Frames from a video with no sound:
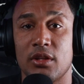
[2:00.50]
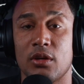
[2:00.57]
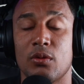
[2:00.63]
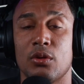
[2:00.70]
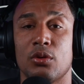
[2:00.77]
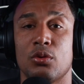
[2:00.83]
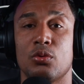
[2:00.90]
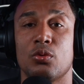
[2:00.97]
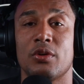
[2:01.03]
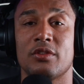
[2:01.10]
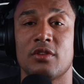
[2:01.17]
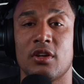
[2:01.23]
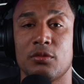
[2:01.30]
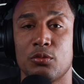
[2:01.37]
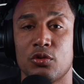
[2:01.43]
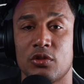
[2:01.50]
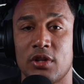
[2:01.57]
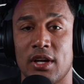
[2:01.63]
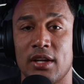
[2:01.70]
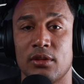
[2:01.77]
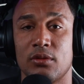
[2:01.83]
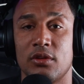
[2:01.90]
cuando tú estás
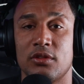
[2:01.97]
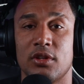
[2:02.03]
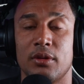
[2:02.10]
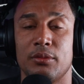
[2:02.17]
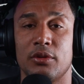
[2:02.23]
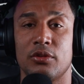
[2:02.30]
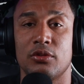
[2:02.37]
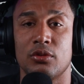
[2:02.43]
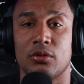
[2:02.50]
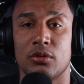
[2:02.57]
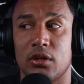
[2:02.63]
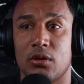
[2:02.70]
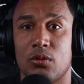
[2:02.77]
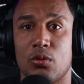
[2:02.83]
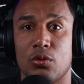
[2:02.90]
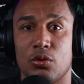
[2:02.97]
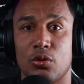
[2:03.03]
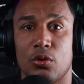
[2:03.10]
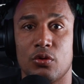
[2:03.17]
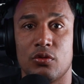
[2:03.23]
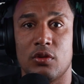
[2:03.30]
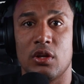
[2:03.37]
buscando el servicio con
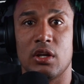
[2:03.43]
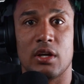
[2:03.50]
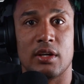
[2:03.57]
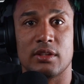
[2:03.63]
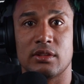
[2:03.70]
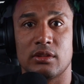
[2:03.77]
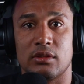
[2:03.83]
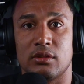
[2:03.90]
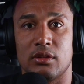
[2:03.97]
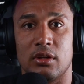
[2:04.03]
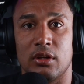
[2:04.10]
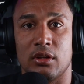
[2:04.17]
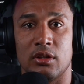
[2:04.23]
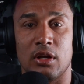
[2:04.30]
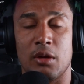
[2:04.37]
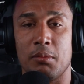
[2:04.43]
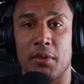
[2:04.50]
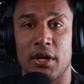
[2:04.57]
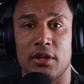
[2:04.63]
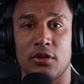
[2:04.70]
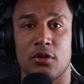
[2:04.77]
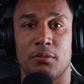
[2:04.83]
dos días en el
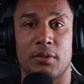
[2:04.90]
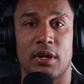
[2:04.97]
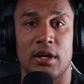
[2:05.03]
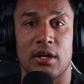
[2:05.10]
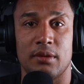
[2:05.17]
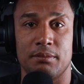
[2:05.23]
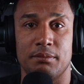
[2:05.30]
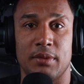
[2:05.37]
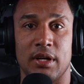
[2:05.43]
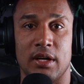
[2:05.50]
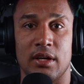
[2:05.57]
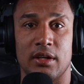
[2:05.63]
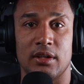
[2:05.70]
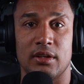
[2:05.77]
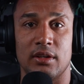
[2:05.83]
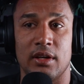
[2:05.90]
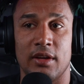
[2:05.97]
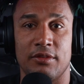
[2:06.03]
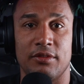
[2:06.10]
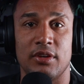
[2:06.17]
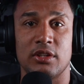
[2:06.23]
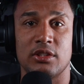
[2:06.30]
medio para, para la
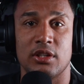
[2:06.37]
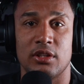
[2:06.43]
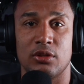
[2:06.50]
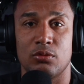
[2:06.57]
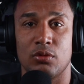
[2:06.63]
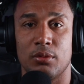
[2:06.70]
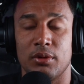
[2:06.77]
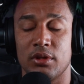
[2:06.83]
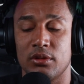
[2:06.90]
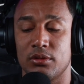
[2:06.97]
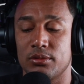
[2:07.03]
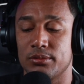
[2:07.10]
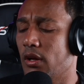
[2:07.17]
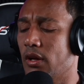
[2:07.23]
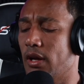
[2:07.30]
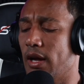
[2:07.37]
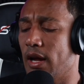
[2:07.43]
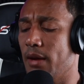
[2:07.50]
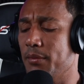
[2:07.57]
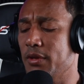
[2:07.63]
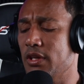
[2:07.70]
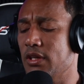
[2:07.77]
fecha de tu evento.
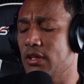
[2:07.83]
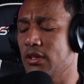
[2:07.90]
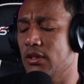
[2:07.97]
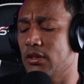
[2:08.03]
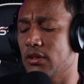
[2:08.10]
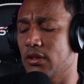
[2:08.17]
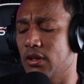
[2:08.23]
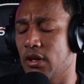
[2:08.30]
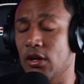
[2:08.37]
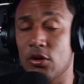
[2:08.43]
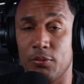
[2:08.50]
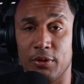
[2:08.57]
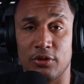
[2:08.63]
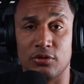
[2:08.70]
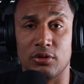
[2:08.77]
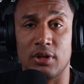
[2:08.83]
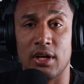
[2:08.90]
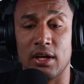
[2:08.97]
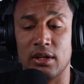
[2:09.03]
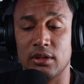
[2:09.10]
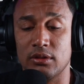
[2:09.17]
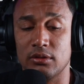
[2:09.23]
A mí, en lo
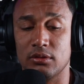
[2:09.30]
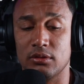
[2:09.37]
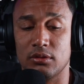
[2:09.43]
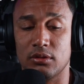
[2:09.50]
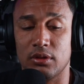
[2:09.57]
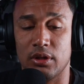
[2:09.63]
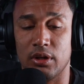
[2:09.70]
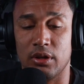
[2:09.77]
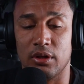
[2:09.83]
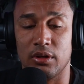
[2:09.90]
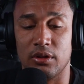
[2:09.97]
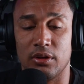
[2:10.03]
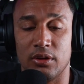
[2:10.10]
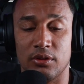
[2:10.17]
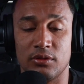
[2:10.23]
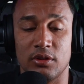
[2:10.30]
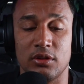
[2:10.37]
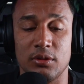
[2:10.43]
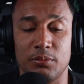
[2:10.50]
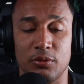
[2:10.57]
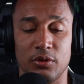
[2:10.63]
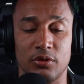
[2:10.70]
personal, eh, este
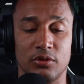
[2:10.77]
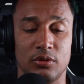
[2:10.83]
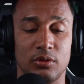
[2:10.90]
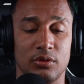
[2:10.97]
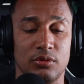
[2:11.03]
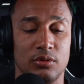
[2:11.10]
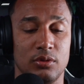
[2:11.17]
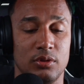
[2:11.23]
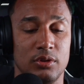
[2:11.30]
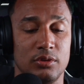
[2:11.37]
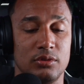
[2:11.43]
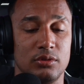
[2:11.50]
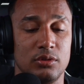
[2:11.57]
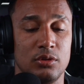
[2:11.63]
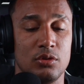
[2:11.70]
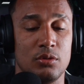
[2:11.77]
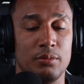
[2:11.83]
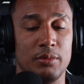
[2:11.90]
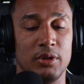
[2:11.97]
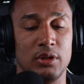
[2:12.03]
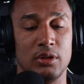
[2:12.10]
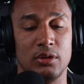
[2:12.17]
tipo de situaciones no
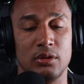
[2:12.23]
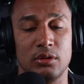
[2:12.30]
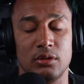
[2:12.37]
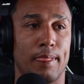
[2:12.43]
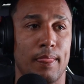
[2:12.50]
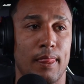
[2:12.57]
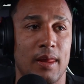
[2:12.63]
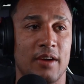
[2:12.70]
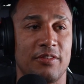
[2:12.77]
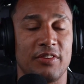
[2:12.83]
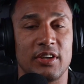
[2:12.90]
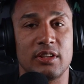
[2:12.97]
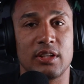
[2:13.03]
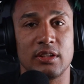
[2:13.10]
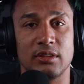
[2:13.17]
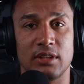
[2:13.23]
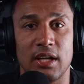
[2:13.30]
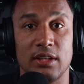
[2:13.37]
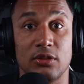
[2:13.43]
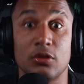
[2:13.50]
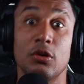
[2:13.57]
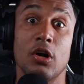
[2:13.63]
me afectan
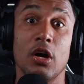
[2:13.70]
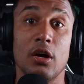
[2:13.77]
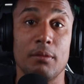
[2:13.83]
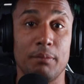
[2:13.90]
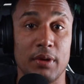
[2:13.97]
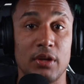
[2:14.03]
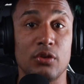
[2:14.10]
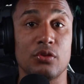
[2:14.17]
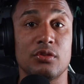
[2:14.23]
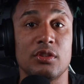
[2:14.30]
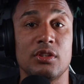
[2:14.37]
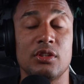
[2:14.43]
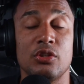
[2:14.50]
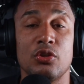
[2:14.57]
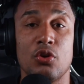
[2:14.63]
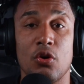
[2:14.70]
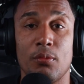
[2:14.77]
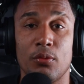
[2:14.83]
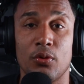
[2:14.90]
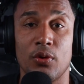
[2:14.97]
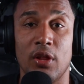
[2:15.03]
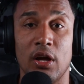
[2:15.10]
tanto, pero sí
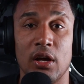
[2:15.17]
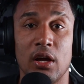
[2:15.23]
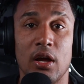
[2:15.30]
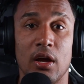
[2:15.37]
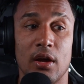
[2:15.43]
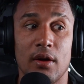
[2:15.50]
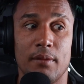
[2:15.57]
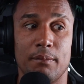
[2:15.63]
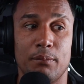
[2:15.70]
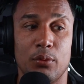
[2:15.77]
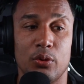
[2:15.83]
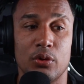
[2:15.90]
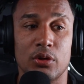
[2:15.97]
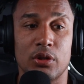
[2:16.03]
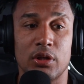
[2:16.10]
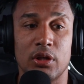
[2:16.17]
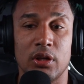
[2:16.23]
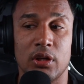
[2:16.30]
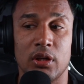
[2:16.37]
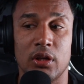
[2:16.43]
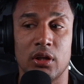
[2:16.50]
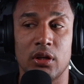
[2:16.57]
incomodan
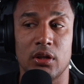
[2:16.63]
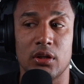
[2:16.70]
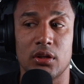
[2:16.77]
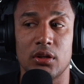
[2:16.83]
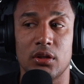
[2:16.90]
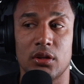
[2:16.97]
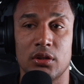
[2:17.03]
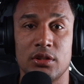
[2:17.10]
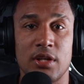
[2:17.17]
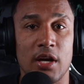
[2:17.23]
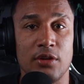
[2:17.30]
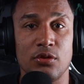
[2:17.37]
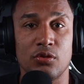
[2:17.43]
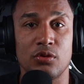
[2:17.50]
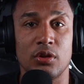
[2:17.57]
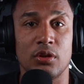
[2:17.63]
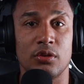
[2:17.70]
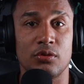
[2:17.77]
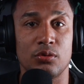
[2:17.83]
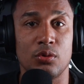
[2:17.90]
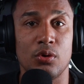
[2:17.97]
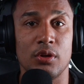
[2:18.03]
porque ya yo te
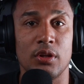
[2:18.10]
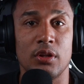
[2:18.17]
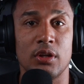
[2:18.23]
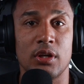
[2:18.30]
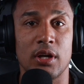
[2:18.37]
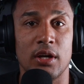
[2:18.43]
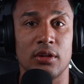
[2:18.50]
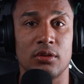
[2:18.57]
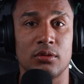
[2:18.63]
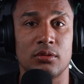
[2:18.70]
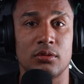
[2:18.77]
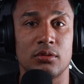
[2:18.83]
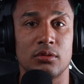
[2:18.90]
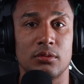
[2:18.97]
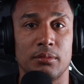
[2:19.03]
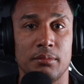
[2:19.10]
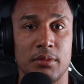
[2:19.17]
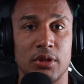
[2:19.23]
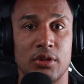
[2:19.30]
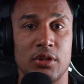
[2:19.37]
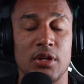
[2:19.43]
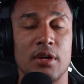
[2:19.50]
estoy dedicando
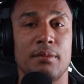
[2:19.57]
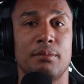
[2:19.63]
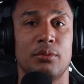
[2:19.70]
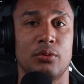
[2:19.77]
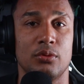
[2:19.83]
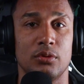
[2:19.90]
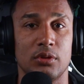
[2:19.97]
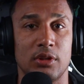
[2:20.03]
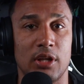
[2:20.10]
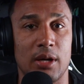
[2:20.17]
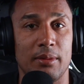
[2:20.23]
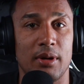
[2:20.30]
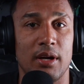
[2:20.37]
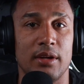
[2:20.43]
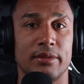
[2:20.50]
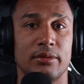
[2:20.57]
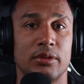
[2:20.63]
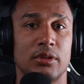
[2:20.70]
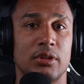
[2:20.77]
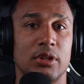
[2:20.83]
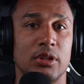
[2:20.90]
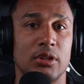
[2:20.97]
mi tiempo trabajando
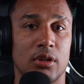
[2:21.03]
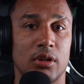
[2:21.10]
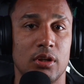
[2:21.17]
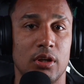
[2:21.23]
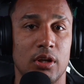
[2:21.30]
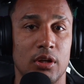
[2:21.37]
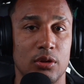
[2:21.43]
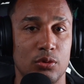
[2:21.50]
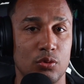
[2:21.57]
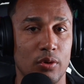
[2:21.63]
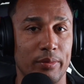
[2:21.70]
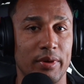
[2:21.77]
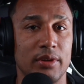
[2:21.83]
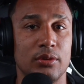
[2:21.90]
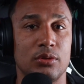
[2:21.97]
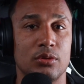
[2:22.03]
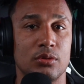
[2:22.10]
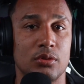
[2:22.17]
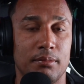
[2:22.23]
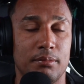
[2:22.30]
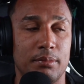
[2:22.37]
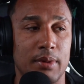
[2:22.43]
en ti, en tu
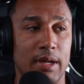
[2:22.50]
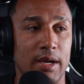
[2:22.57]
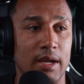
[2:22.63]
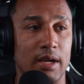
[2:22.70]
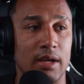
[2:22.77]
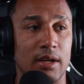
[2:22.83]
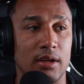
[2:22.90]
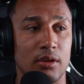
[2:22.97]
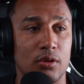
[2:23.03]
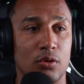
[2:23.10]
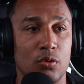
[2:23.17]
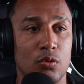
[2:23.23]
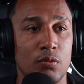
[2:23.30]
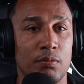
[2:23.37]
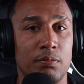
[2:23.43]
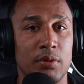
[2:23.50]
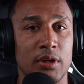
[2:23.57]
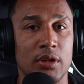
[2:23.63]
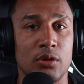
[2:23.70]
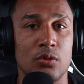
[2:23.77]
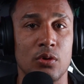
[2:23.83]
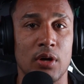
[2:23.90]
evento, para
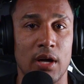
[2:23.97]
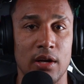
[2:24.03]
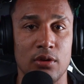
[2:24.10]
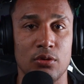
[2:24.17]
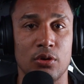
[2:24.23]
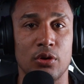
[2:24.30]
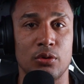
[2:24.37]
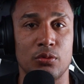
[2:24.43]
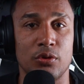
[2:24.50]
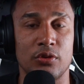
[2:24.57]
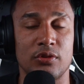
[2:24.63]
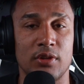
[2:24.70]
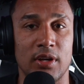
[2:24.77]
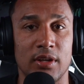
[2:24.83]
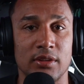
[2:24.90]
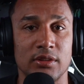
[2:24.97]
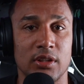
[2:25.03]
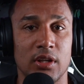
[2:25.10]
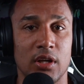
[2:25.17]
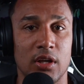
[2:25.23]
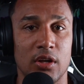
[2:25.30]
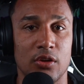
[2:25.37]
cumplir con algo que tú estás
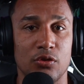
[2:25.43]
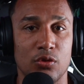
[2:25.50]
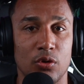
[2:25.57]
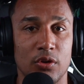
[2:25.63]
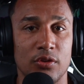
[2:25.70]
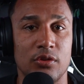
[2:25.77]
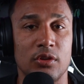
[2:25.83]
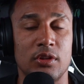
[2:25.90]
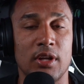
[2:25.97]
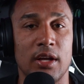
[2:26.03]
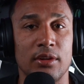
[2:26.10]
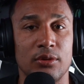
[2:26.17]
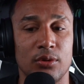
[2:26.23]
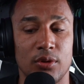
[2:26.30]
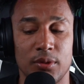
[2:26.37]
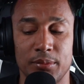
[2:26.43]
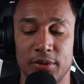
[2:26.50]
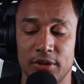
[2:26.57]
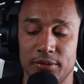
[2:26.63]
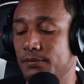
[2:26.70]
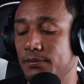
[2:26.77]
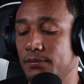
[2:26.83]
solicitando de
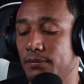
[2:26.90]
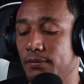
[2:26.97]
mí.